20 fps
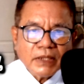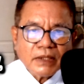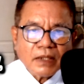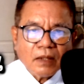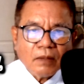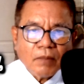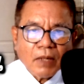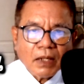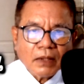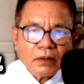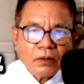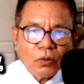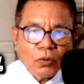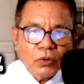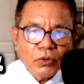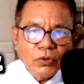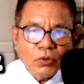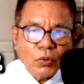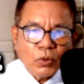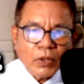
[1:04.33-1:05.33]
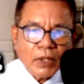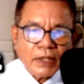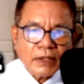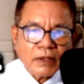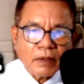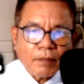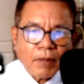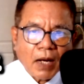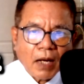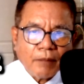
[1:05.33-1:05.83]
ไม่สามารถทนอยู่ใน
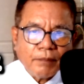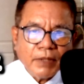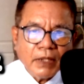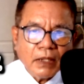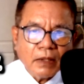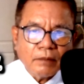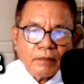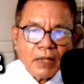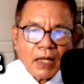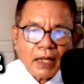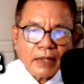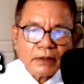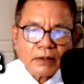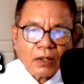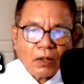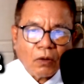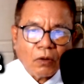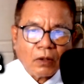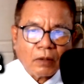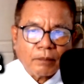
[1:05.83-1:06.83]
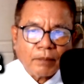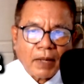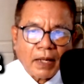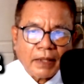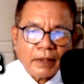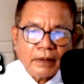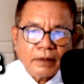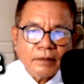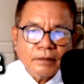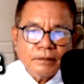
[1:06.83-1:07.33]
สภาพเดิมได้ตลอดไป
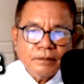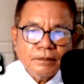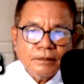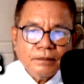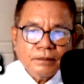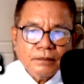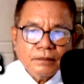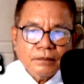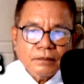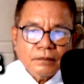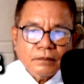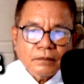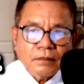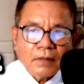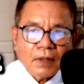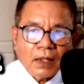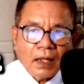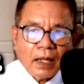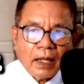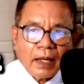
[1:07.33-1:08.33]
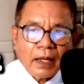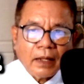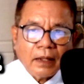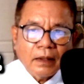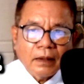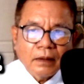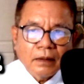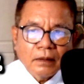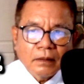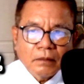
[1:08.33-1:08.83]
และ
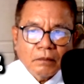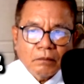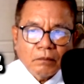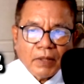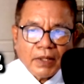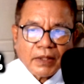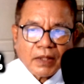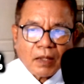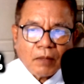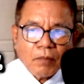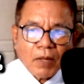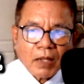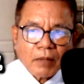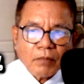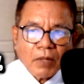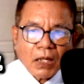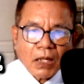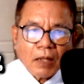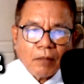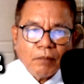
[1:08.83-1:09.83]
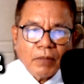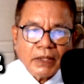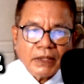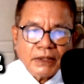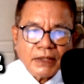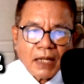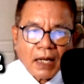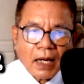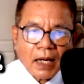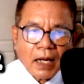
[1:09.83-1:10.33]
ไม่สามารถบังคับบัญ
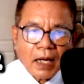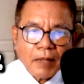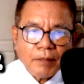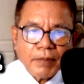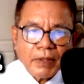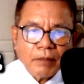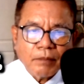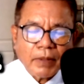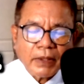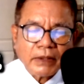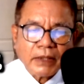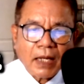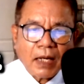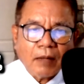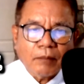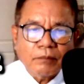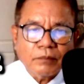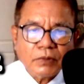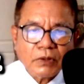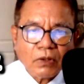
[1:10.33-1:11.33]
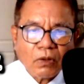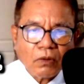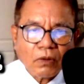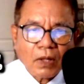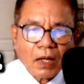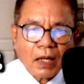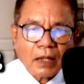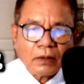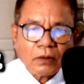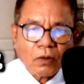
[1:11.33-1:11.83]
ชาให้เป็นไปตามต้อง
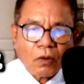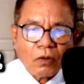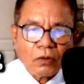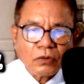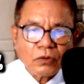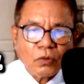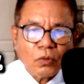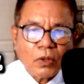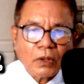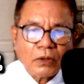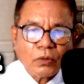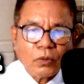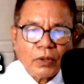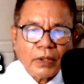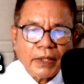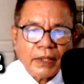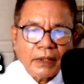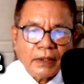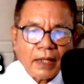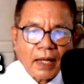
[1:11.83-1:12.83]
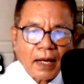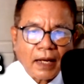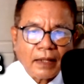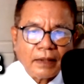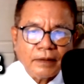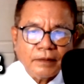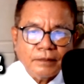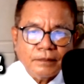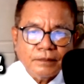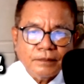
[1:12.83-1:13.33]
การของตัวตนเองได้
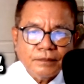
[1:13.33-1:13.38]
